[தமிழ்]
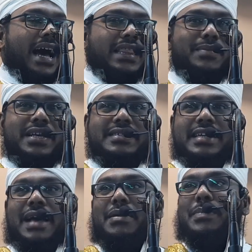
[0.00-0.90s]
ஆதம் அலி
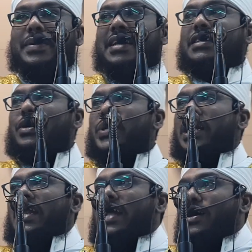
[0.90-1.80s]
இஸ்லாமை
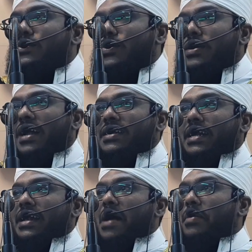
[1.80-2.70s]
படைத்தவுடன் அல்லாஹ் சொன்னான்
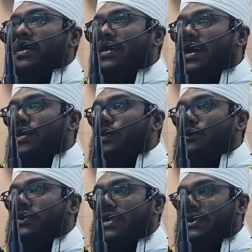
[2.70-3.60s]
எல்லா
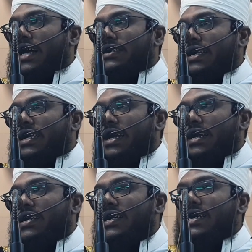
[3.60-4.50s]
மலக்குகளுக்கும் சஜிதா
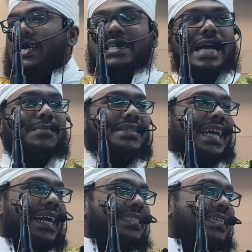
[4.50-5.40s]
செய்யுங்கள் நாம்
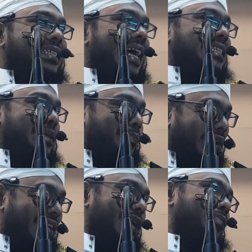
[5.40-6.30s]
கேட்டு கேட்டு
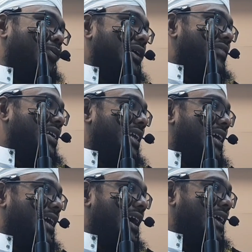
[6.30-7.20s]
பழகி போன
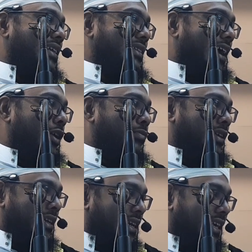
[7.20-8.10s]
வரலாறாக இருந்தாலும்
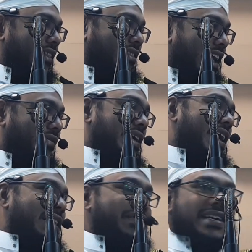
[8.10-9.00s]
இன்றைக்கு
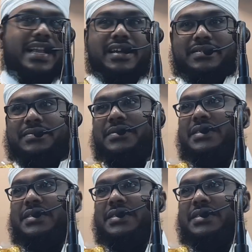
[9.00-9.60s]
தேவையான வரலாறு